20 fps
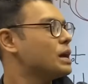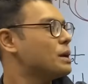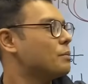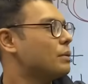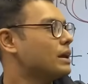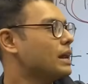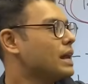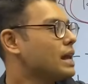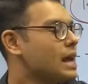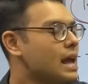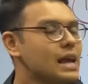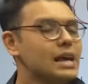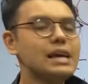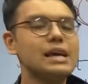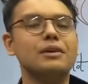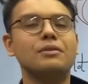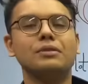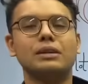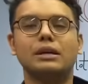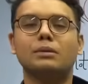মানে এই
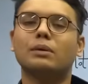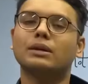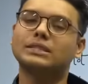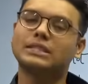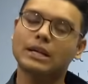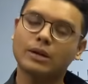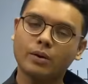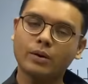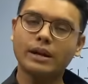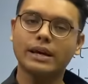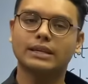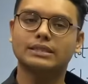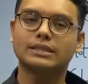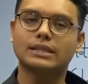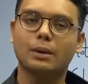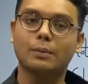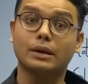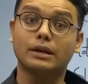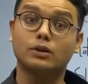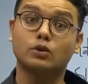ইউনিট বা যে কোনো
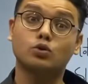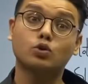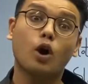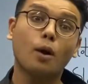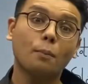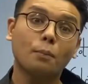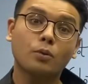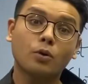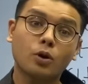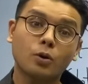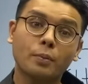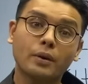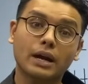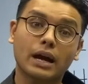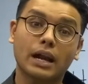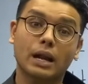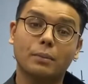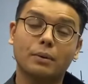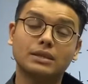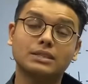এক্সামে টপ করবে
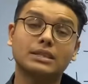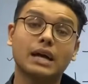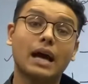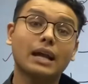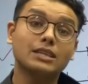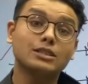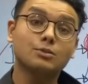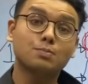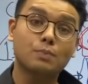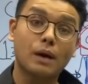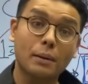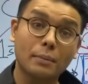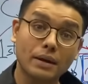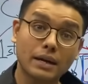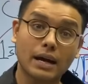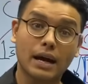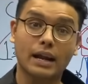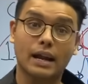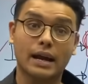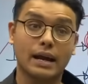কারা বা চান্স পাবে
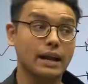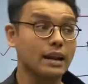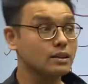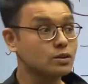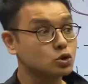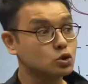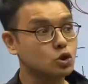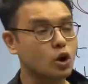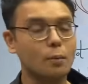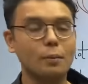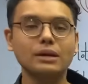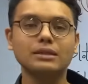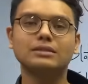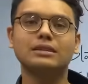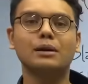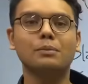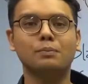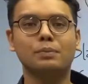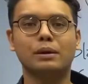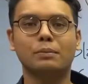কারা এরা তো সবাই
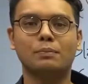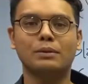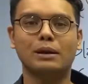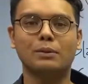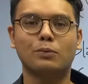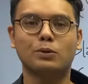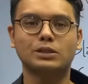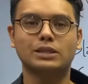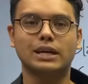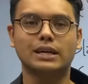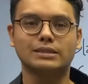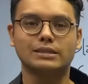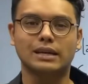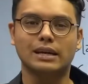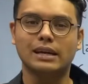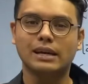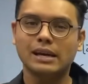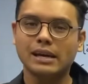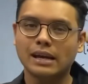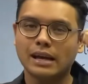সেম প্রেপ নিয়ে বসে আছে
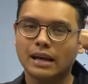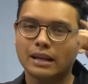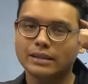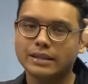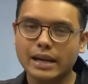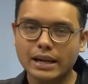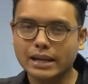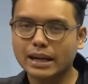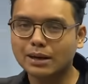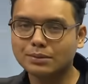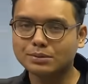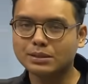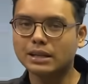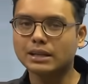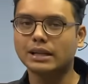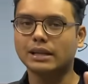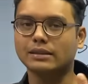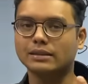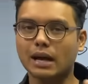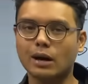দেয়ার কামস দ্য
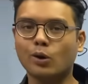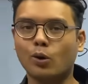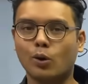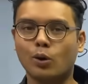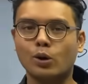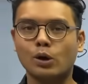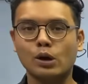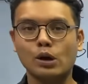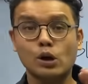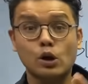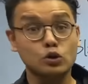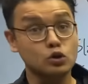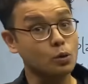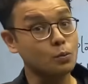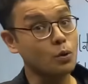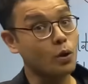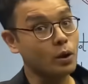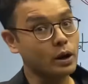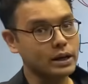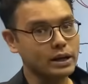থিং দেখো
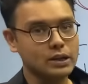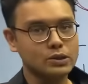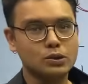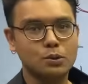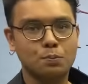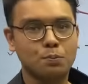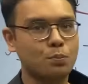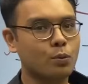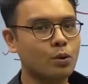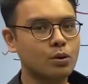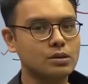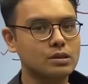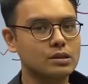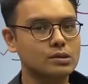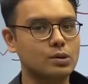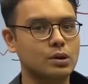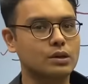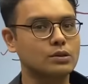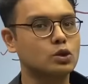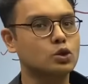তোমরা অনেক কিছু
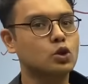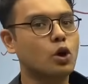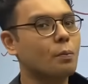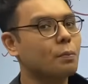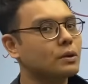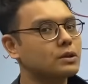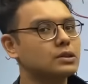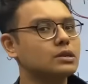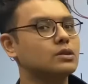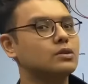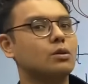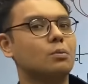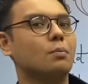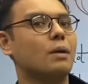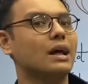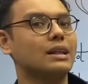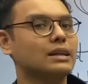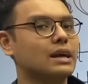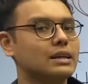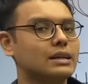পড়তেছো কিন্তু সব কিছু কিন্তু
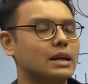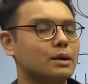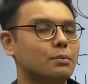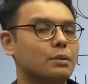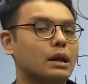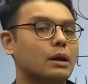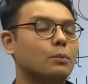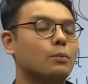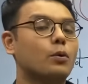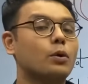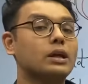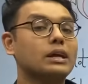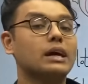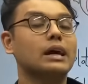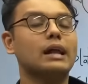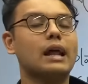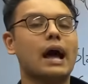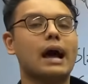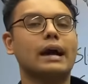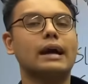মাথায় থাকবে না
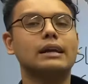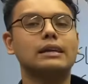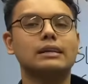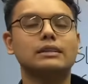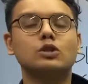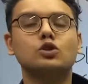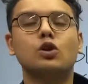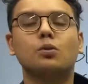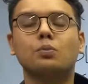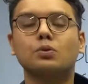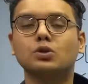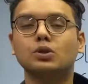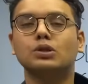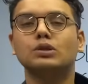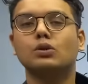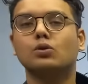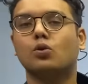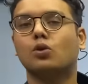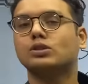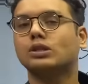পরীক্ষার আগের রাতে সব কিছু
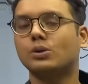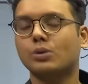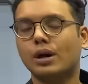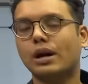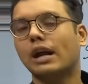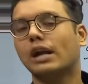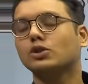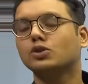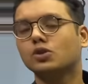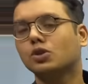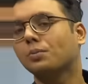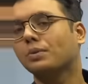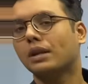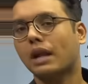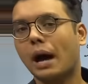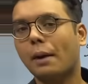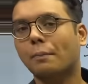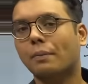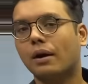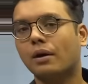কিন্তু গোছানো কারণে যদি তুমি
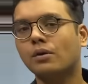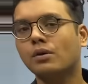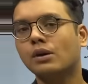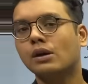না পাও